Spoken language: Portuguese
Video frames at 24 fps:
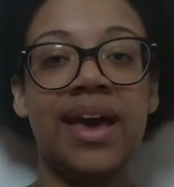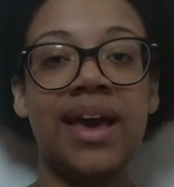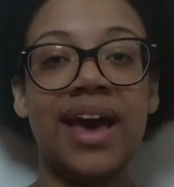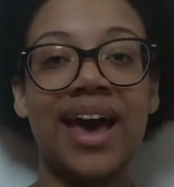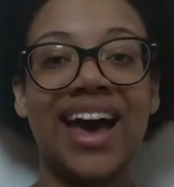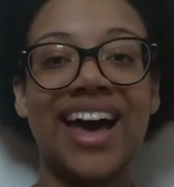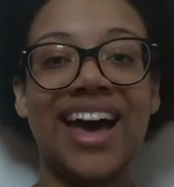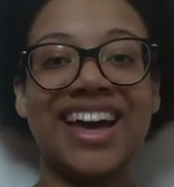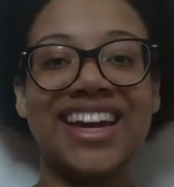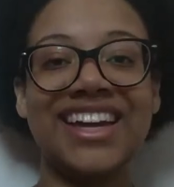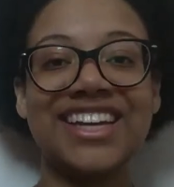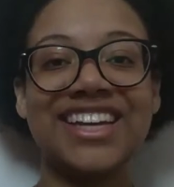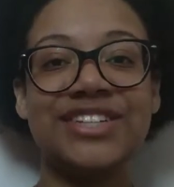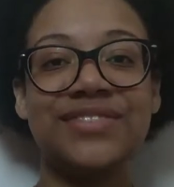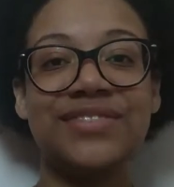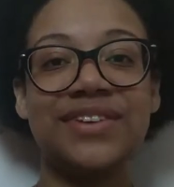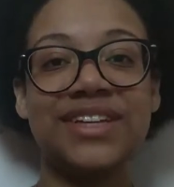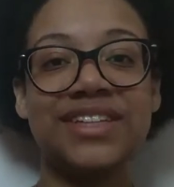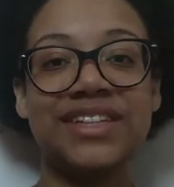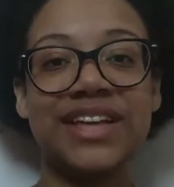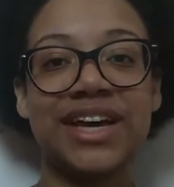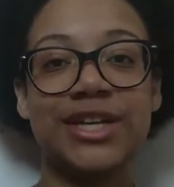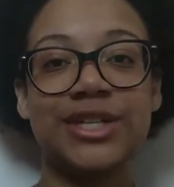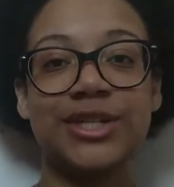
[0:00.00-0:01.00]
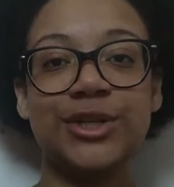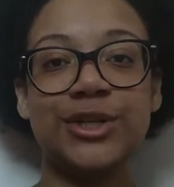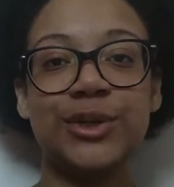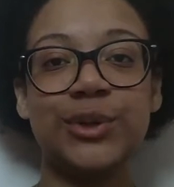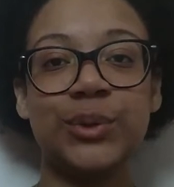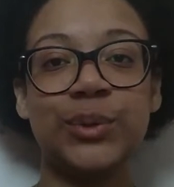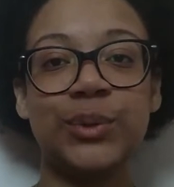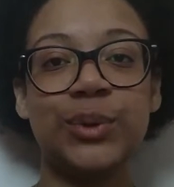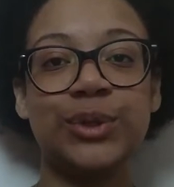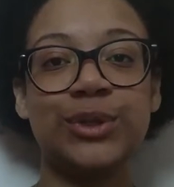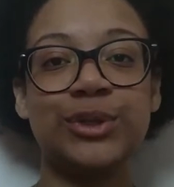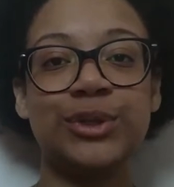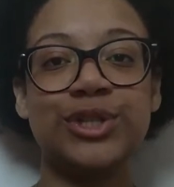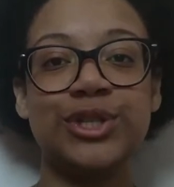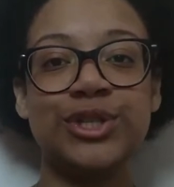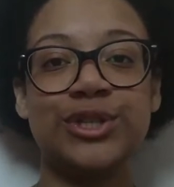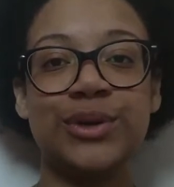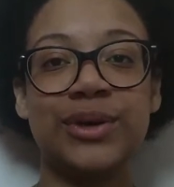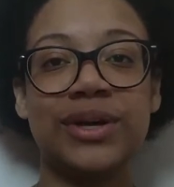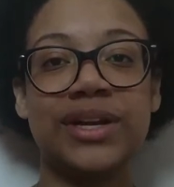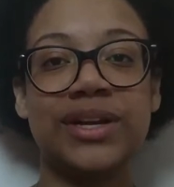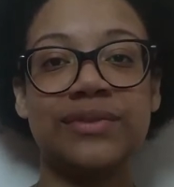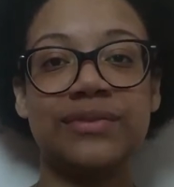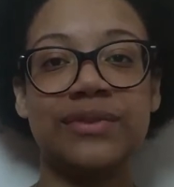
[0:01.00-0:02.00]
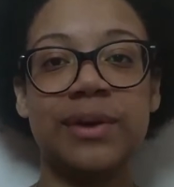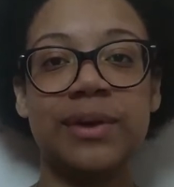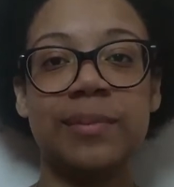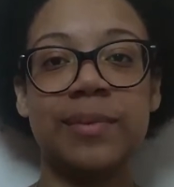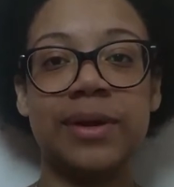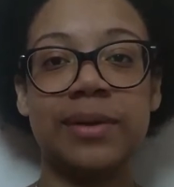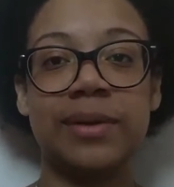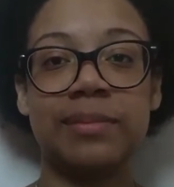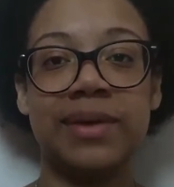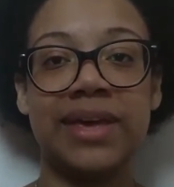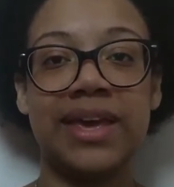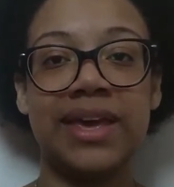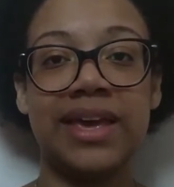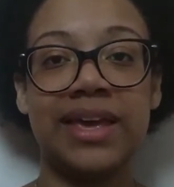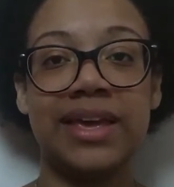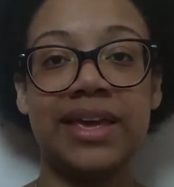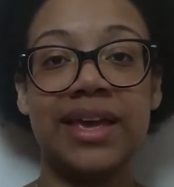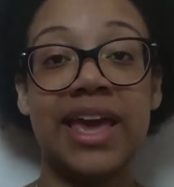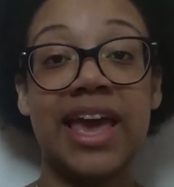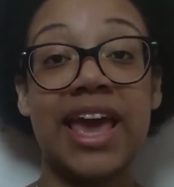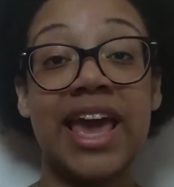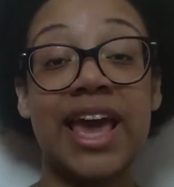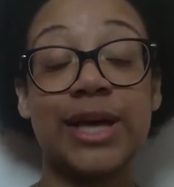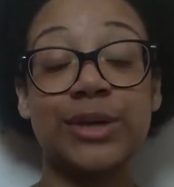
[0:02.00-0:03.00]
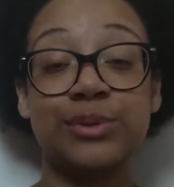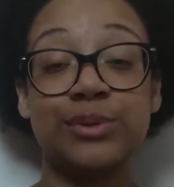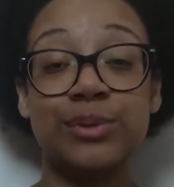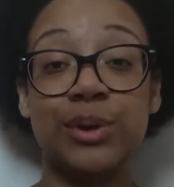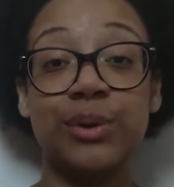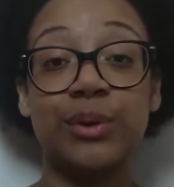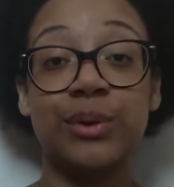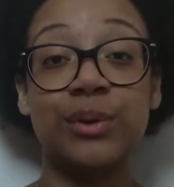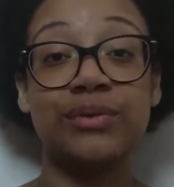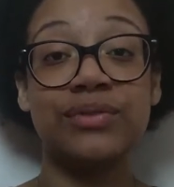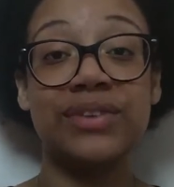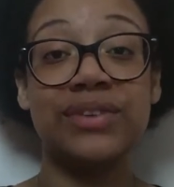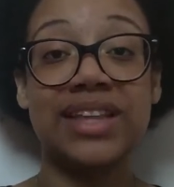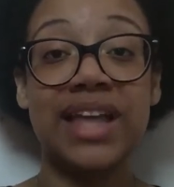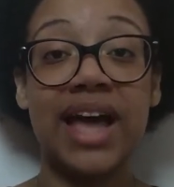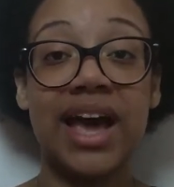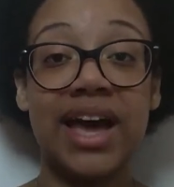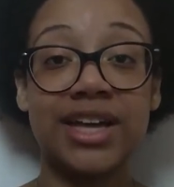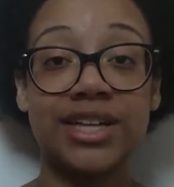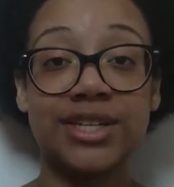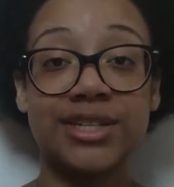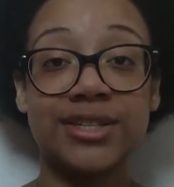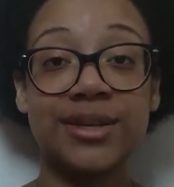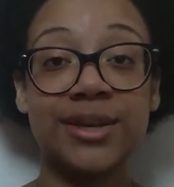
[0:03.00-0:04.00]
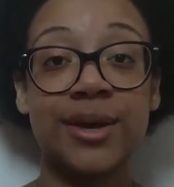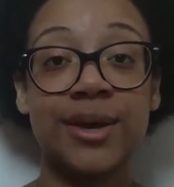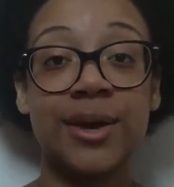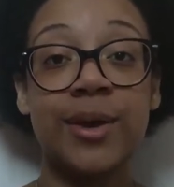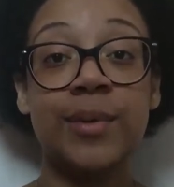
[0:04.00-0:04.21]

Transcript: A grande vantagem do curso de Geografia para mim é a sua novidade.